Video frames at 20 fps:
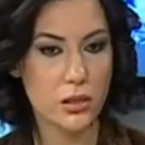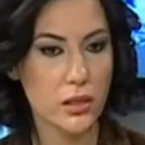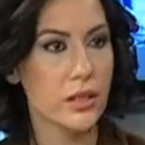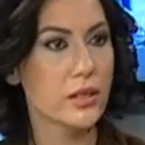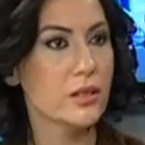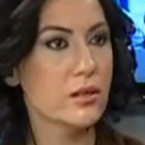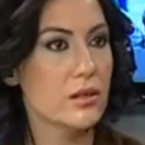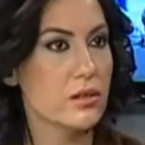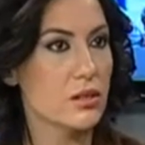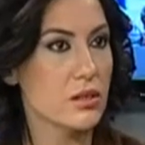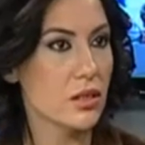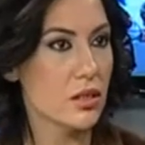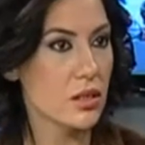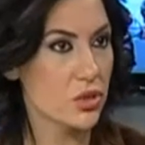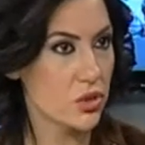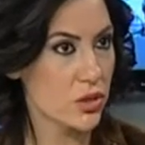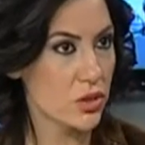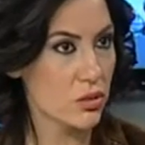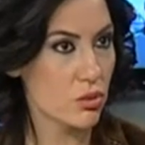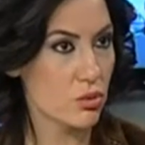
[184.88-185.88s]
elinizde evet.
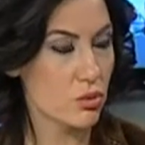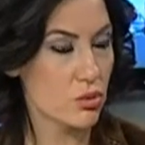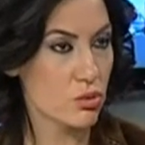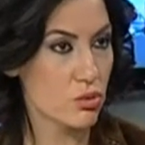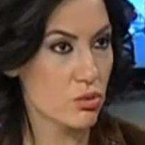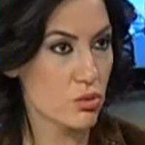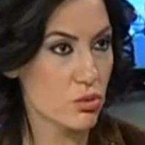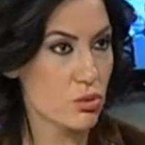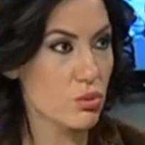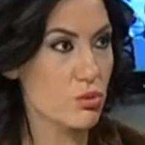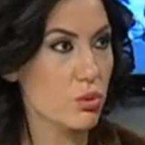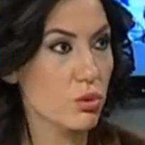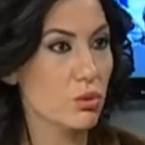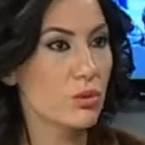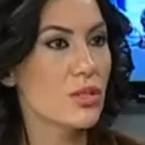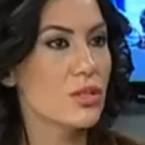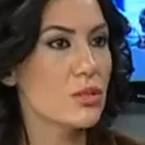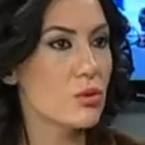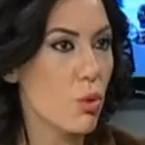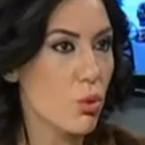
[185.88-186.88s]
inceliyorsunuz. Onu
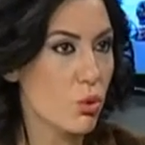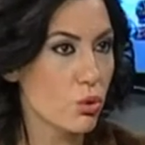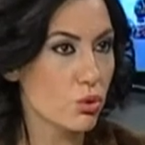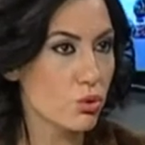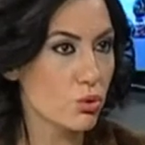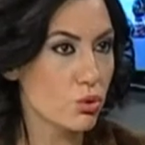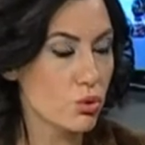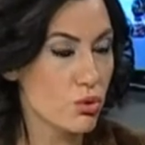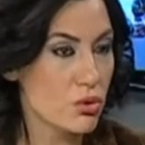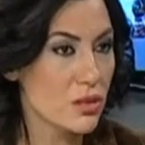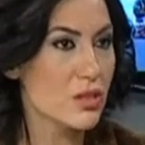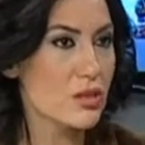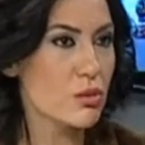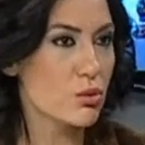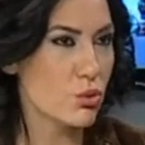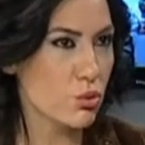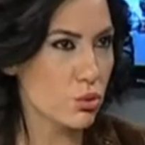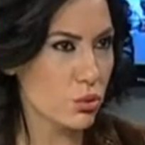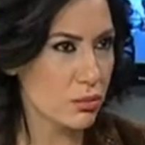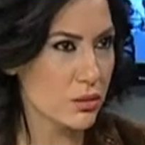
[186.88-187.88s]
hmm. nasıl okuduğunuz,
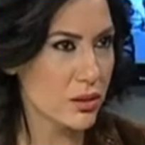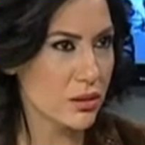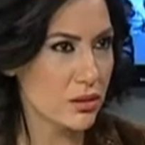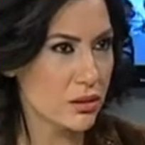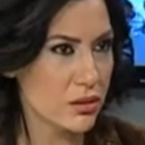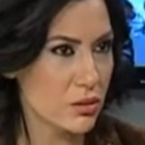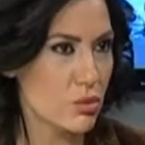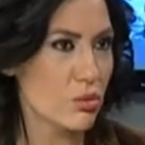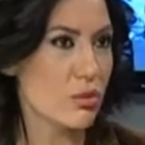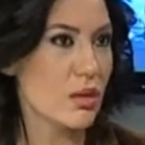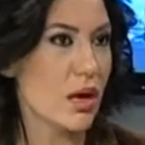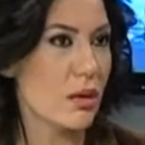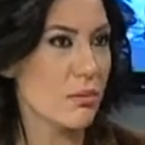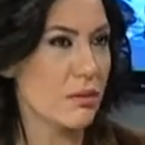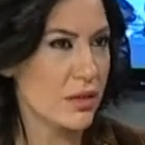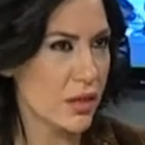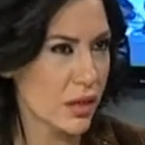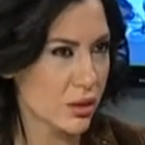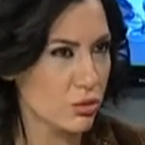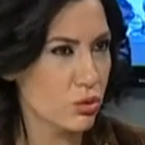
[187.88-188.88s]
nasıl yorumladığınız önemli.
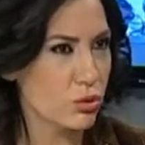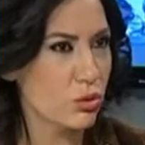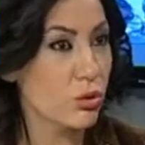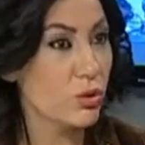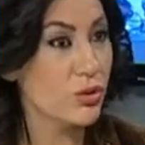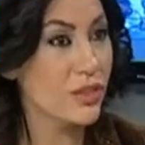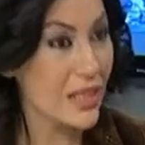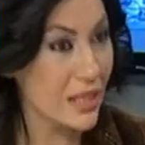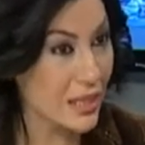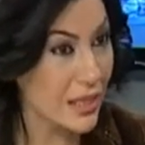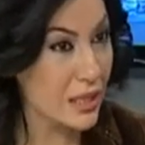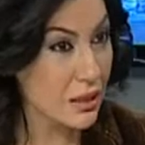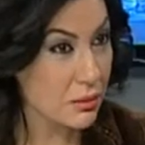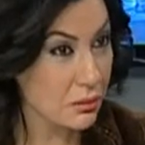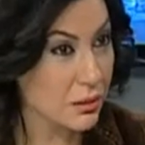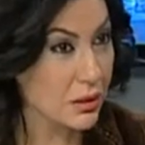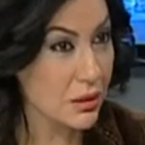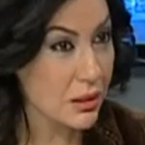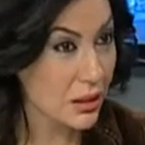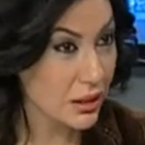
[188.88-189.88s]
Yani nasıl yaklaştığınız.
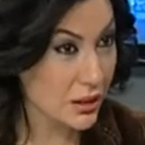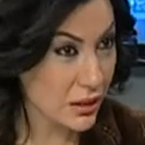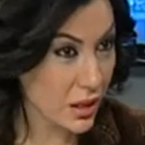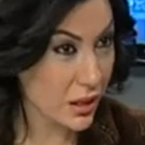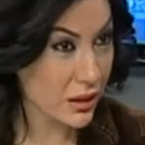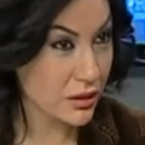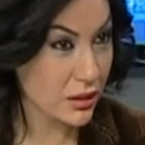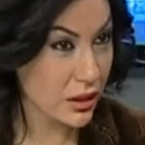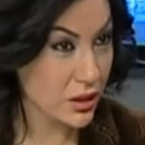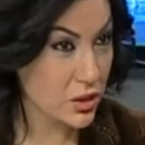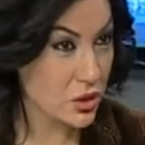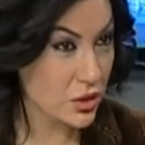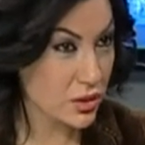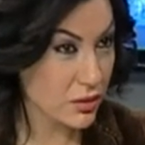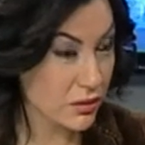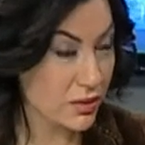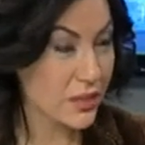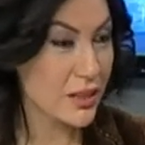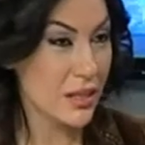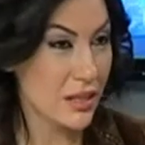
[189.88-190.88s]
Deneyimi, yaklaştığı
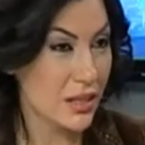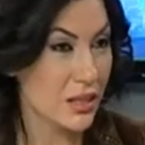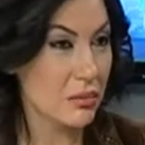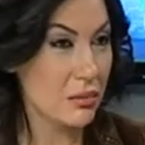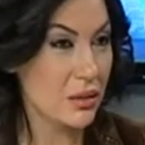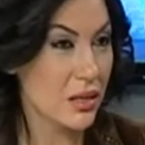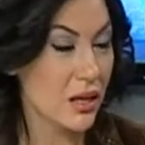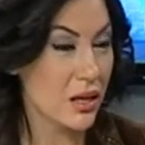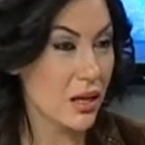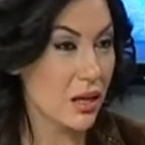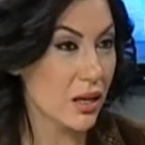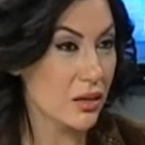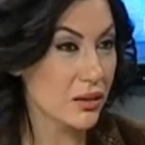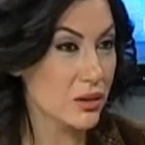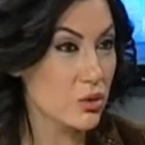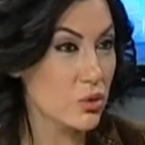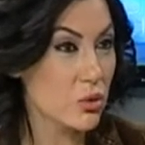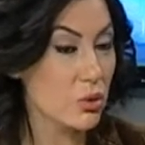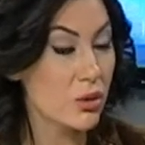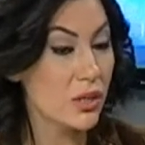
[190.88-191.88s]
tamam. ve deneyimi de
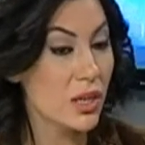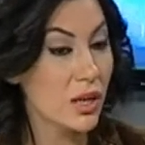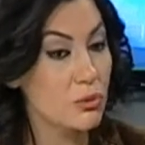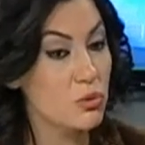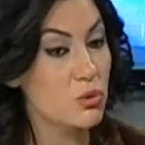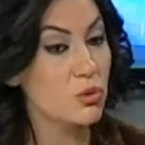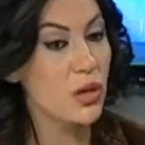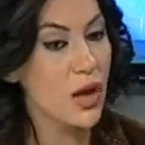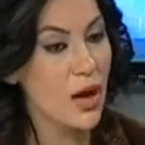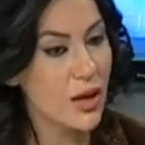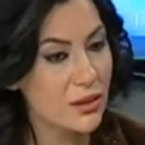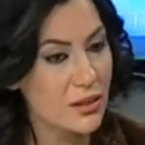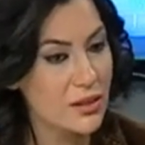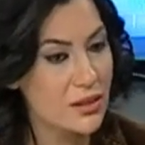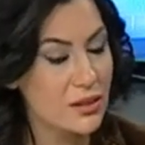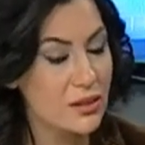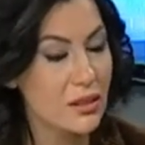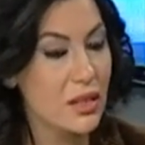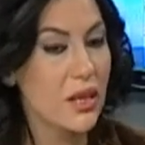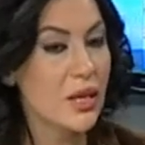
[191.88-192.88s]
herhalde çok önemli. Çünkü
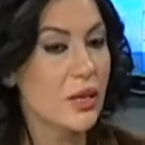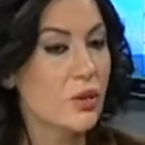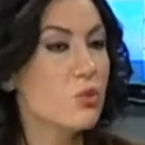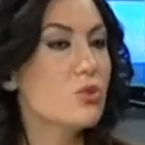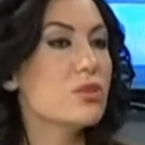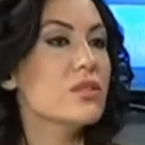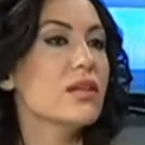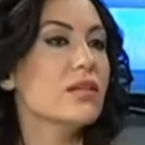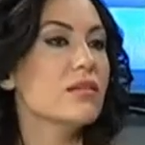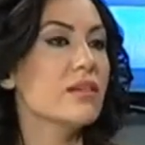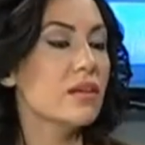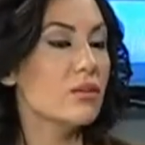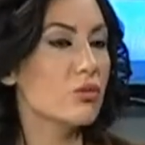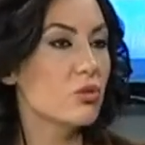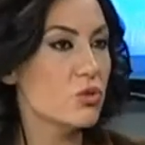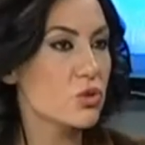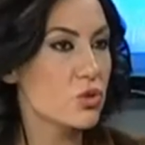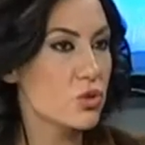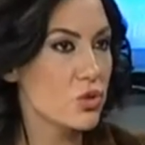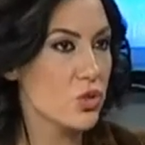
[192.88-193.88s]
herkesin yüksek
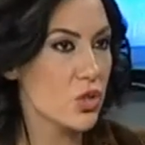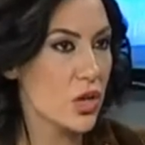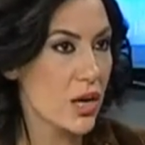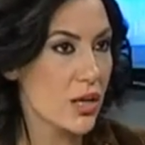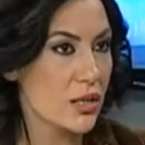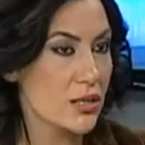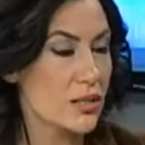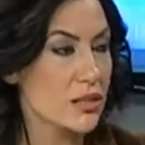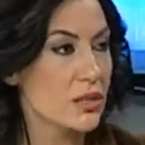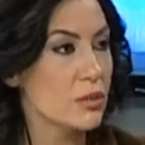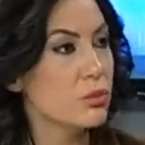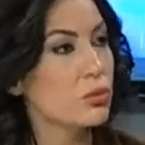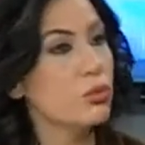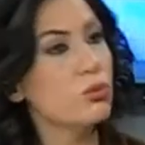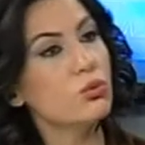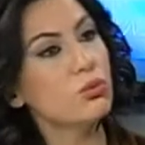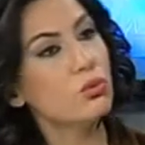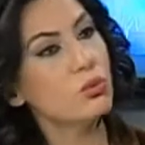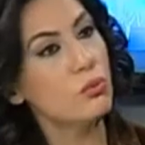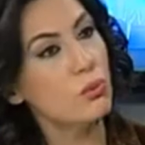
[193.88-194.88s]
teknoloji cihazları
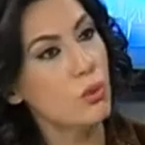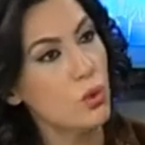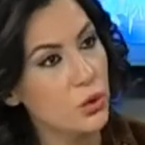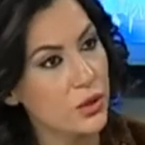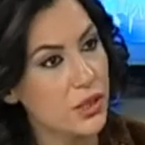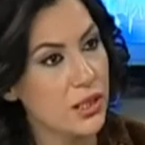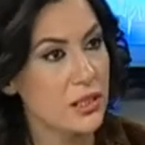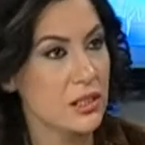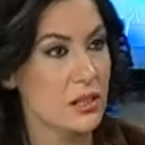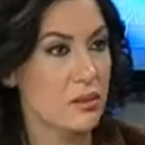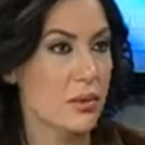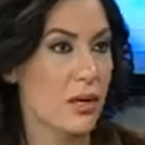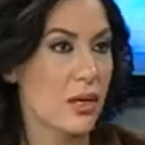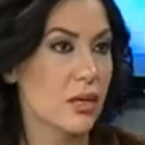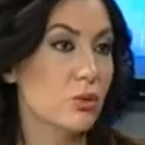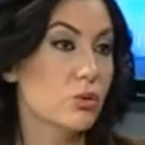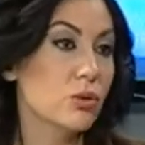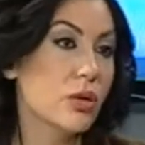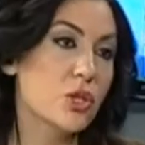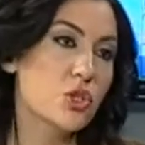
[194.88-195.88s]
bulunduğu bölge
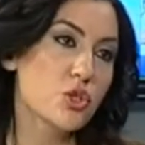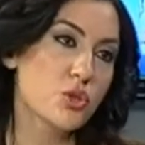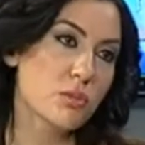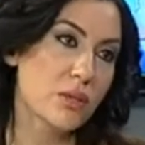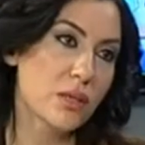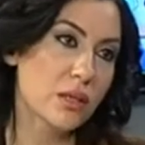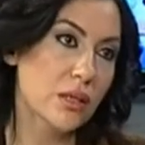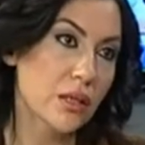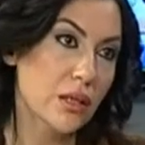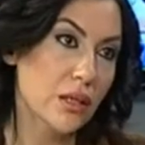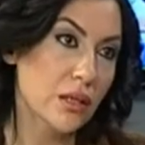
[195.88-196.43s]
itibariyle ulaşma